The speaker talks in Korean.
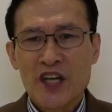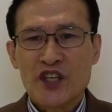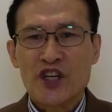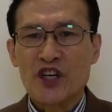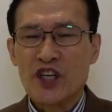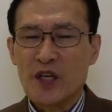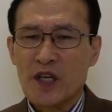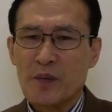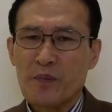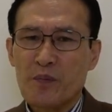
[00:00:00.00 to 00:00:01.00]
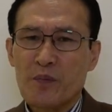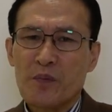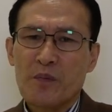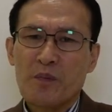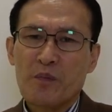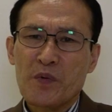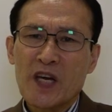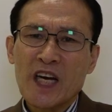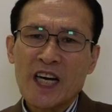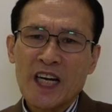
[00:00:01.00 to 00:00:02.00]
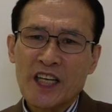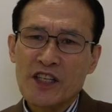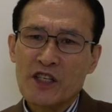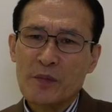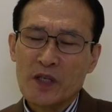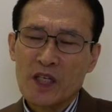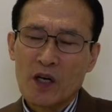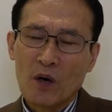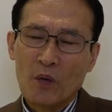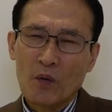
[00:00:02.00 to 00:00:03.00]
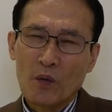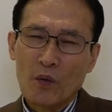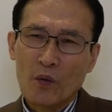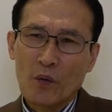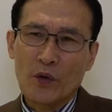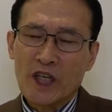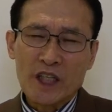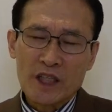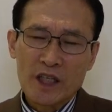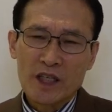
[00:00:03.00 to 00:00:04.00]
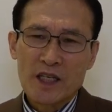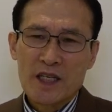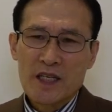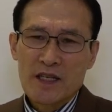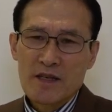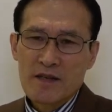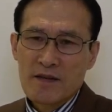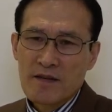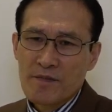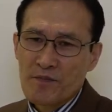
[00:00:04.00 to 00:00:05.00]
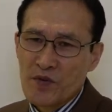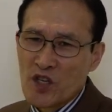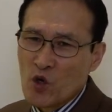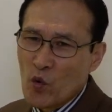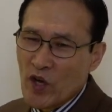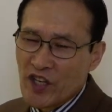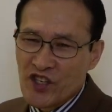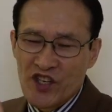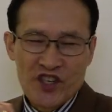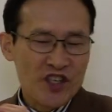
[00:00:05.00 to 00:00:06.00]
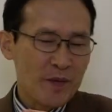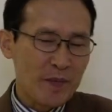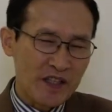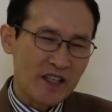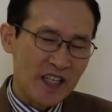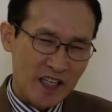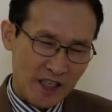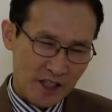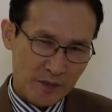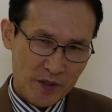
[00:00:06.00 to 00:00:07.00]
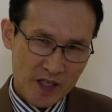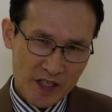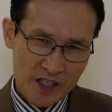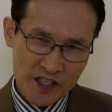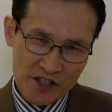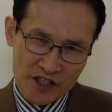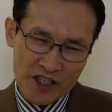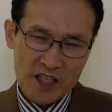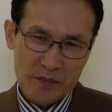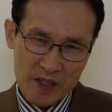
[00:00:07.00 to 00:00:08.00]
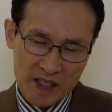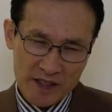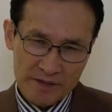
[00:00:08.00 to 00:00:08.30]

적이 편안하게 있으면요. 우리는 피로에 지치게 만들어야 될 것입니다. 이게 전쟁입니다.